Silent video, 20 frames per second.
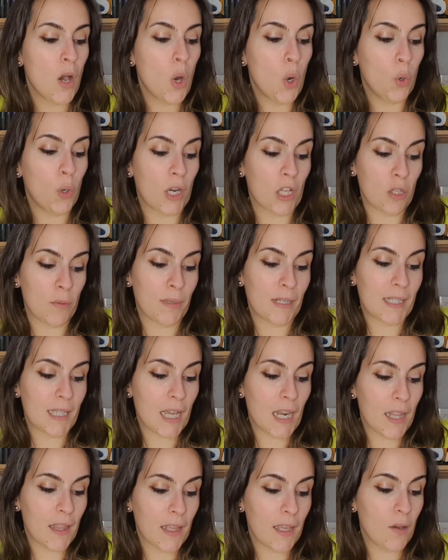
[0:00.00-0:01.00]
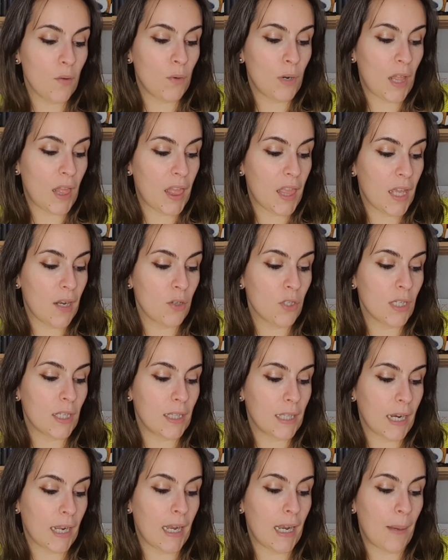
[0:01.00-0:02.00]
Un año más tarde, un anciano se
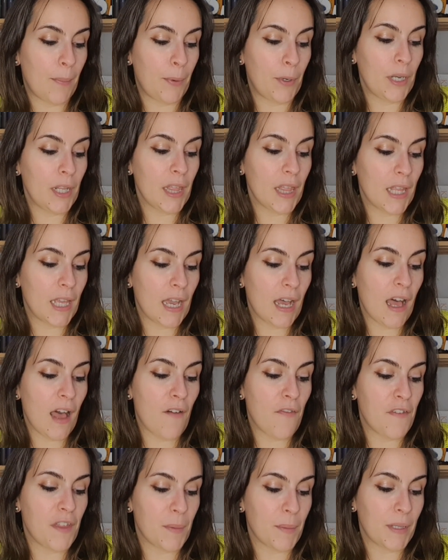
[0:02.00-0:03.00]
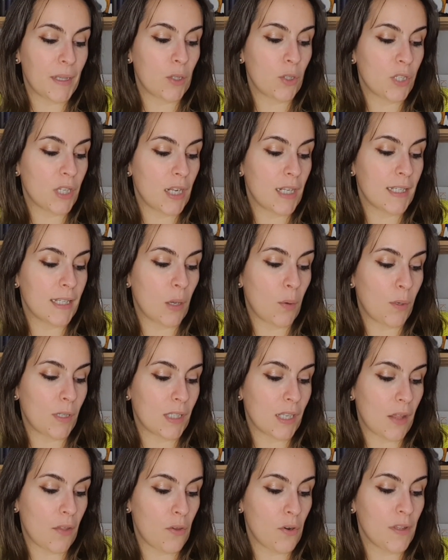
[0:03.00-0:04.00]
entrega a la policía afirmando ser el
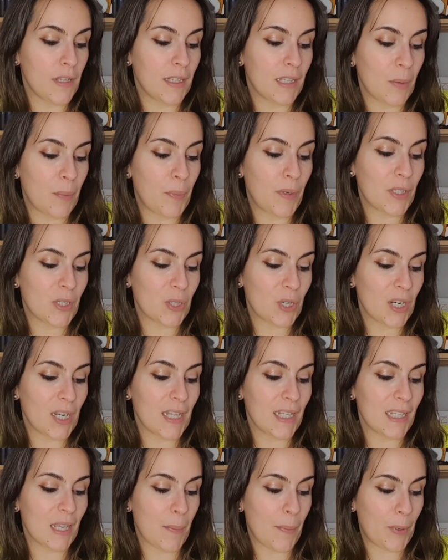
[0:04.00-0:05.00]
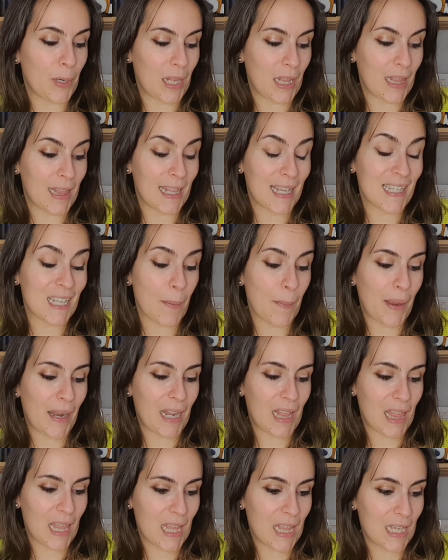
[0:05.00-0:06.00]
secuestrador de tres personas
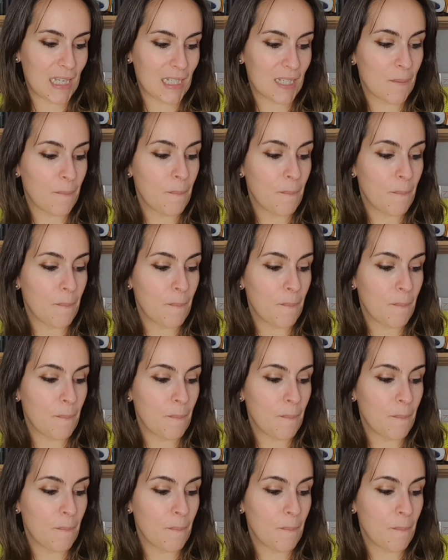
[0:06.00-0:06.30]
desaparecidas.